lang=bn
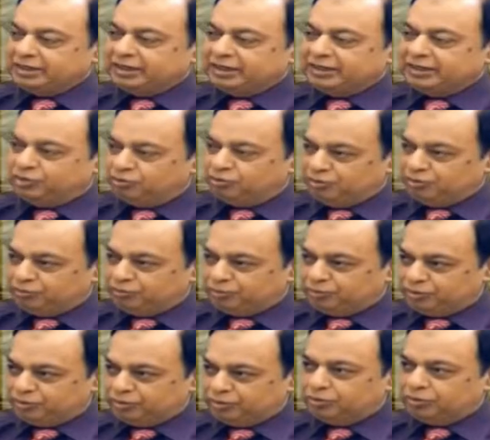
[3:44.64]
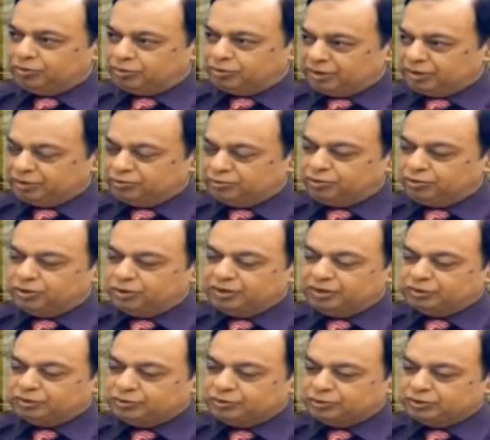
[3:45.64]
দারিদ্র বিমোচন করার জন্য
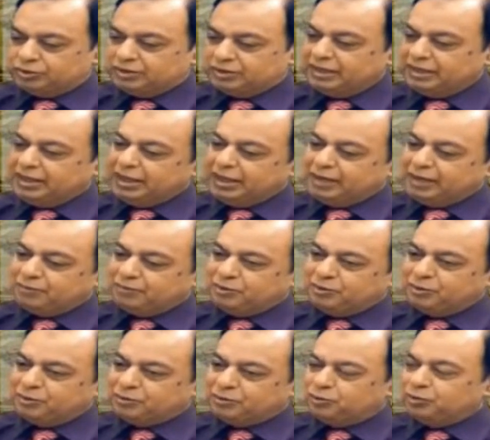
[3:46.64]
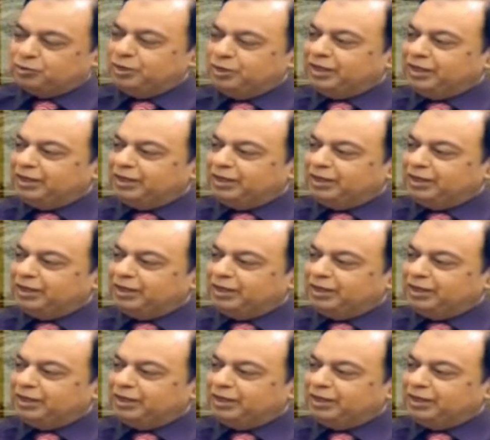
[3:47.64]
অনেক কিছু করছে আমরাও কিন্তু